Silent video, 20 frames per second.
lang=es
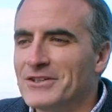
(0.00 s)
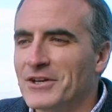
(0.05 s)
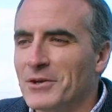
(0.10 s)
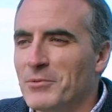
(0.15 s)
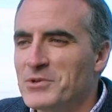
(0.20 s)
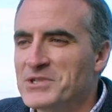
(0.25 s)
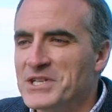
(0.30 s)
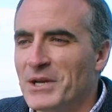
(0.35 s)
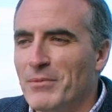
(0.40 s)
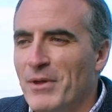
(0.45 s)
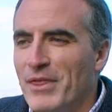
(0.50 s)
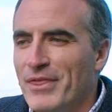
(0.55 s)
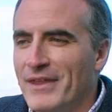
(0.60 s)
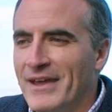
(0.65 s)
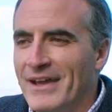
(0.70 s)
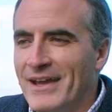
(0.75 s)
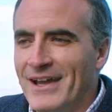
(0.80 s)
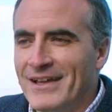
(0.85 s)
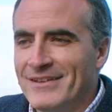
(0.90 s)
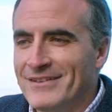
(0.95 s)
porque muchas
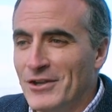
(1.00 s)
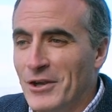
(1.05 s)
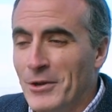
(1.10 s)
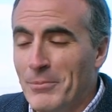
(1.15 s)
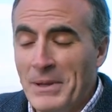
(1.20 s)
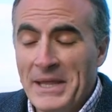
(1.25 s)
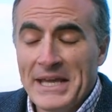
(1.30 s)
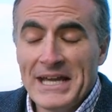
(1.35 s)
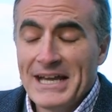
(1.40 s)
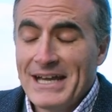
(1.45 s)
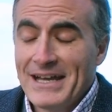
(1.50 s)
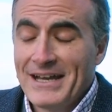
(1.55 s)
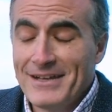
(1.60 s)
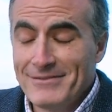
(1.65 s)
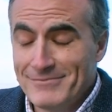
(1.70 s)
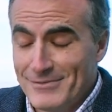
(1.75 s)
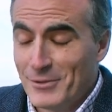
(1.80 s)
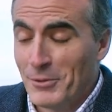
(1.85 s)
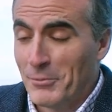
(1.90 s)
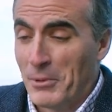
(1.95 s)
veces te lo
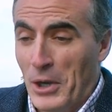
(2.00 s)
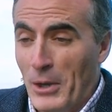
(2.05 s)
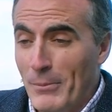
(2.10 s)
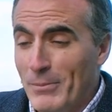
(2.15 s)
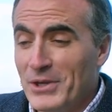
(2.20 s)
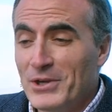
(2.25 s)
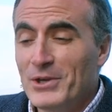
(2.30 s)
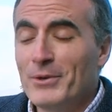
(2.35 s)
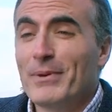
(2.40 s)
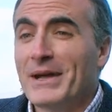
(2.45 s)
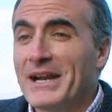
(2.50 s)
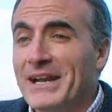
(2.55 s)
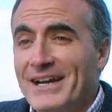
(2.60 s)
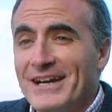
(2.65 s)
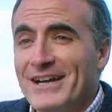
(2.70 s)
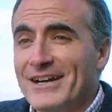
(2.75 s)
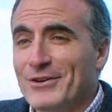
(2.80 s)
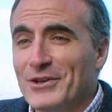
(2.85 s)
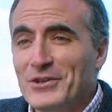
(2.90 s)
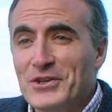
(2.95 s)
aplica, me lo aplico
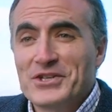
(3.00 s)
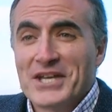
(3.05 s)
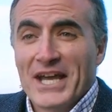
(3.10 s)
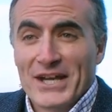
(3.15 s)
para cuando